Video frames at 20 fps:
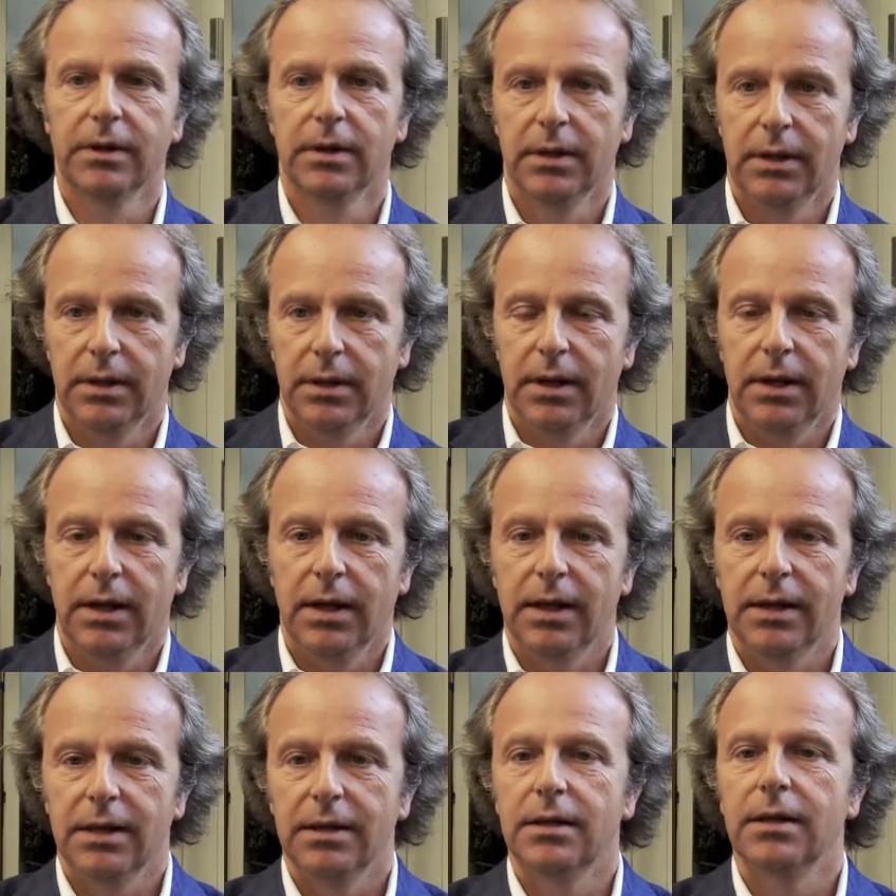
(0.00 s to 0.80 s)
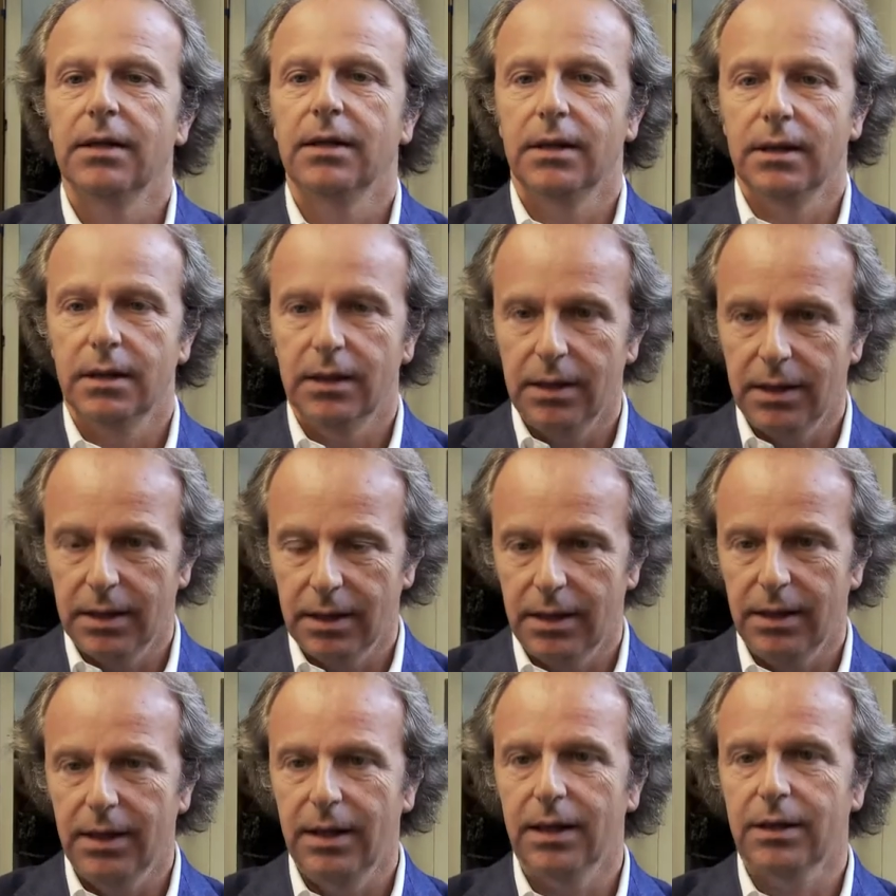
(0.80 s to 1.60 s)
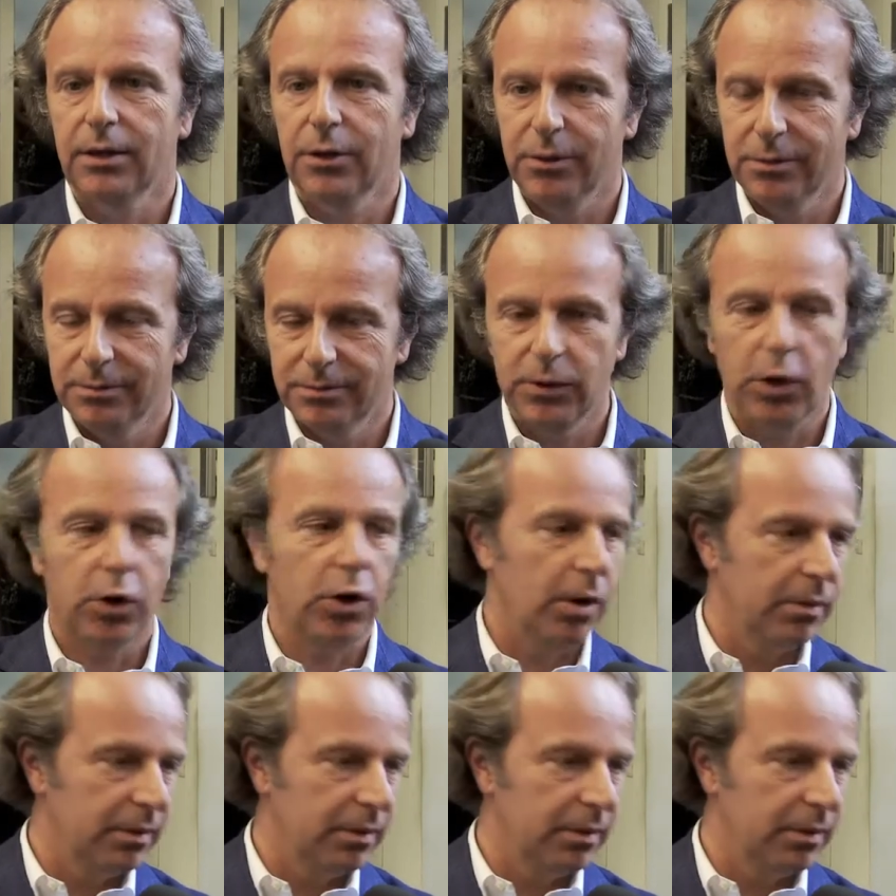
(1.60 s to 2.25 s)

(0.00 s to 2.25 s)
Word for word: Una quota rosa anche, forse è la prima volta